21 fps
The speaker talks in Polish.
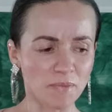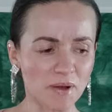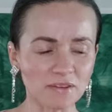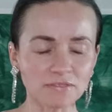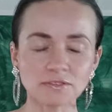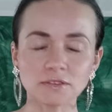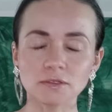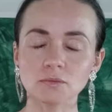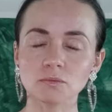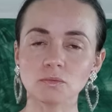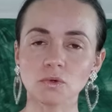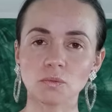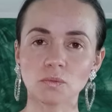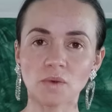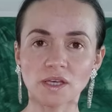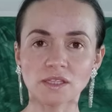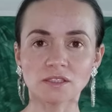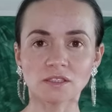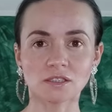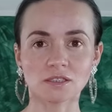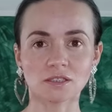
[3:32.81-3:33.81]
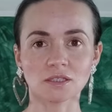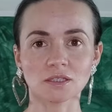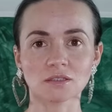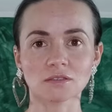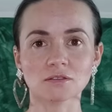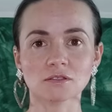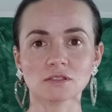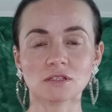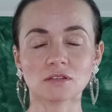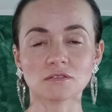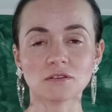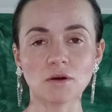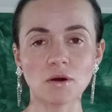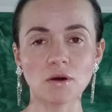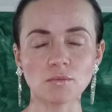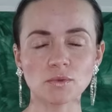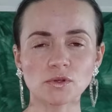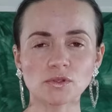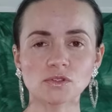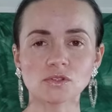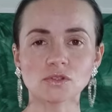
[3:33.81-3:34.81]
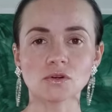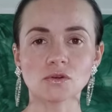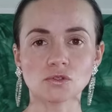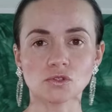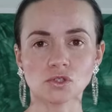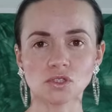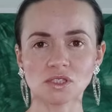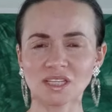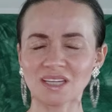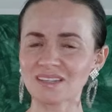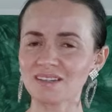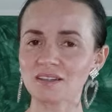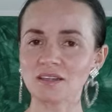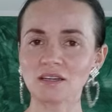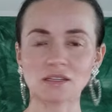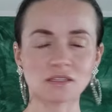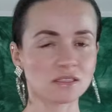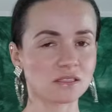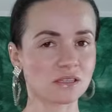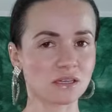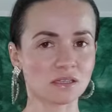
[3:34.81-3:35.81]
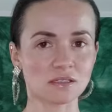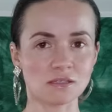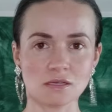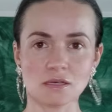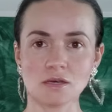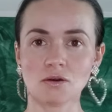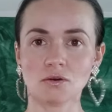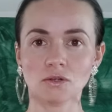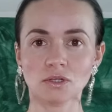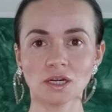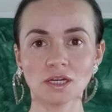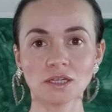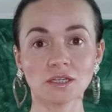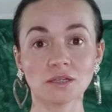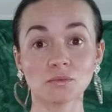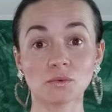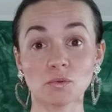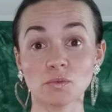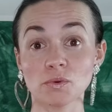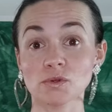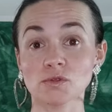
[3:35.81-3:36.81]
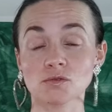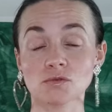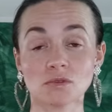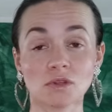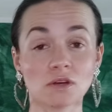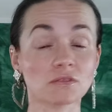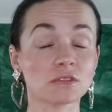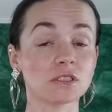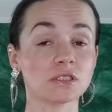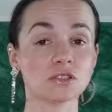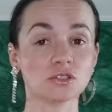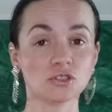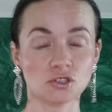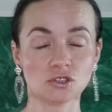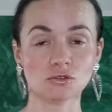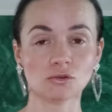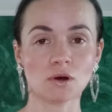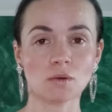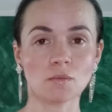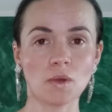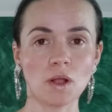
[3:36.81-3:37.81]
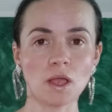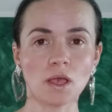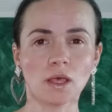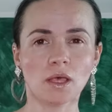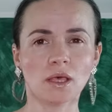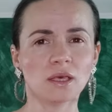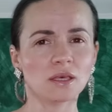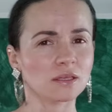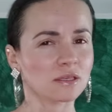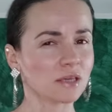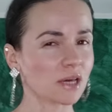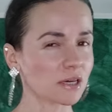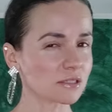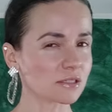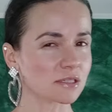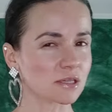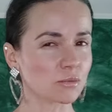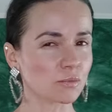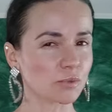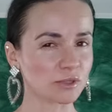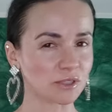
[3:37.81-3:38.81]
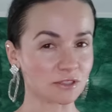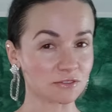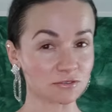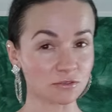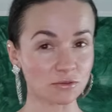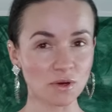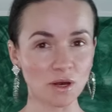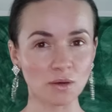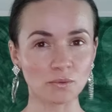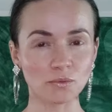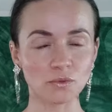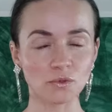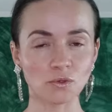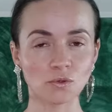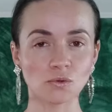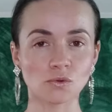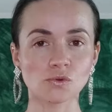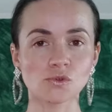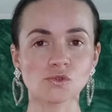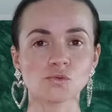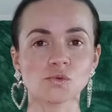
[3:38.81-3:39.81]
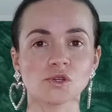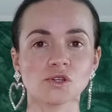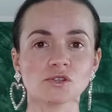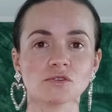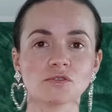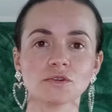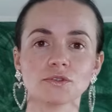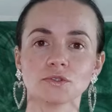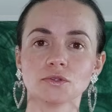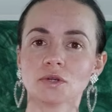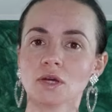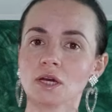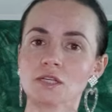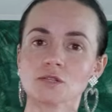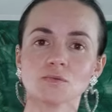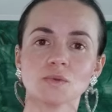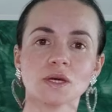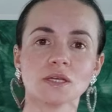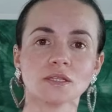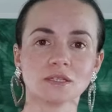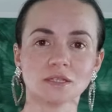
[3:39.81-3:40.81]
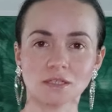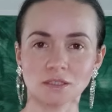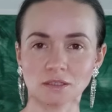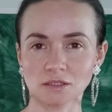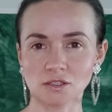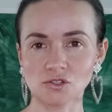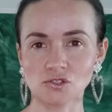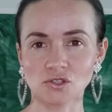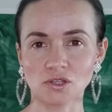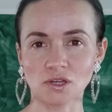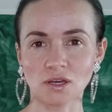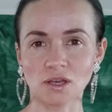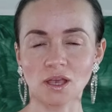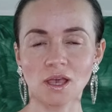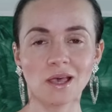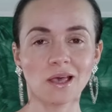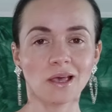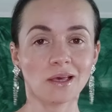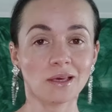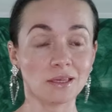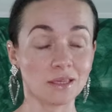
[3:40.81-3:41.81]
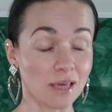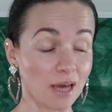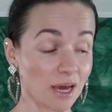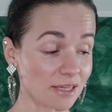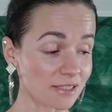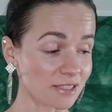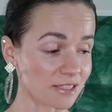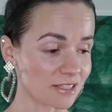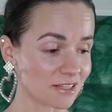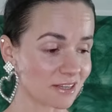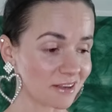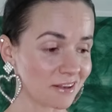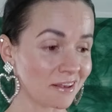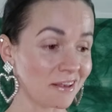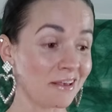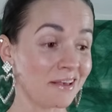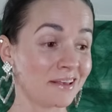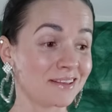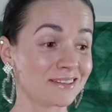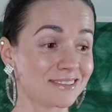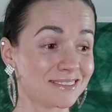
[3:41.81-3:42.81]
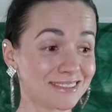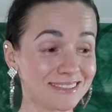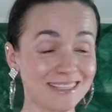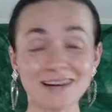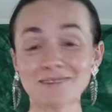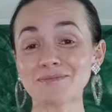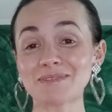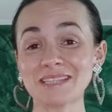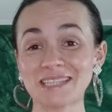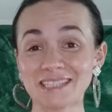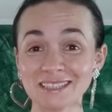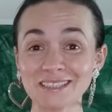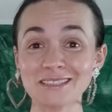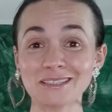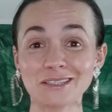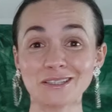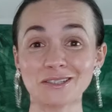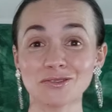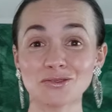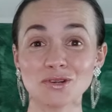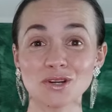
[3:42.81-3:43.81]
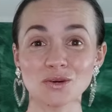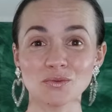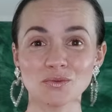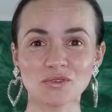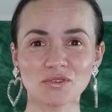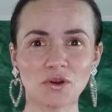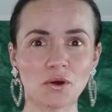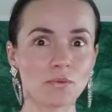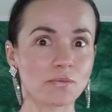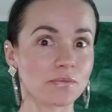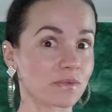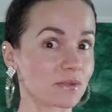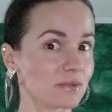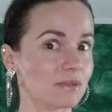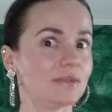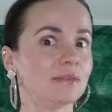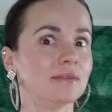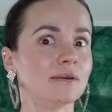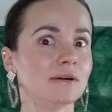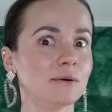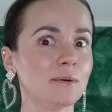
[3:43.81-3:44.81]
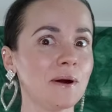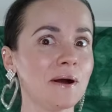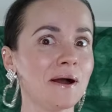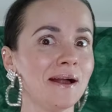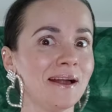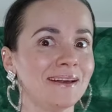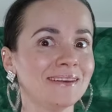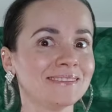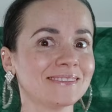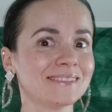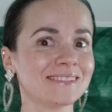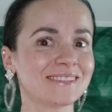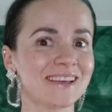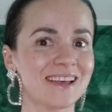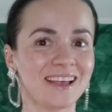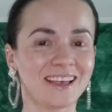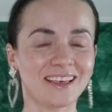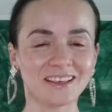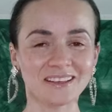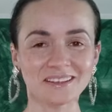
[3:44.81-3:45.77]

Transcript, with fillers: pewnym momencie doznawałam rozkoszy i takiej ekstazy, o jakiej po prostu nawet nie śniłam. Jasne, potrafiłam już przeżywać orgazmy energetyczne. Jasne, znam techniki, które mówią no hands